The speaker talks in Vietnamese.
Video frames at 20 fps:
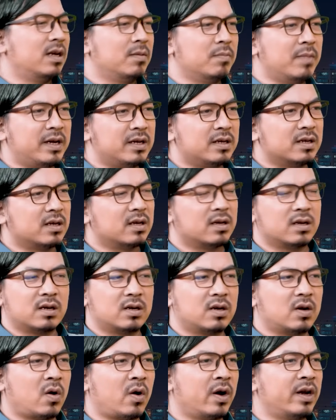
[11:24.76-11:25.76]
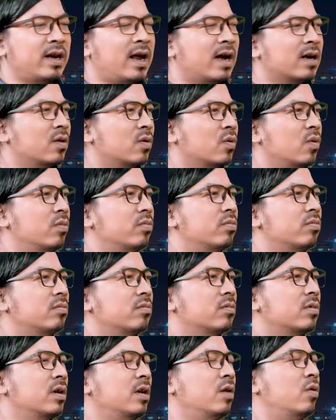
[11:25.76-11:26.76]
thì mình ờ, nói năng nó
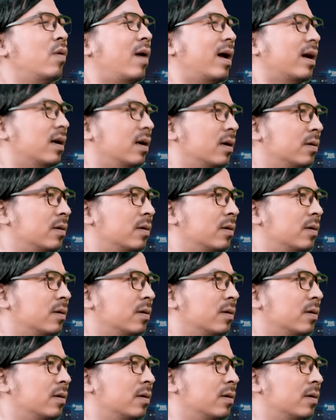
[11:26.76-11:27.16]
cũng lưu loát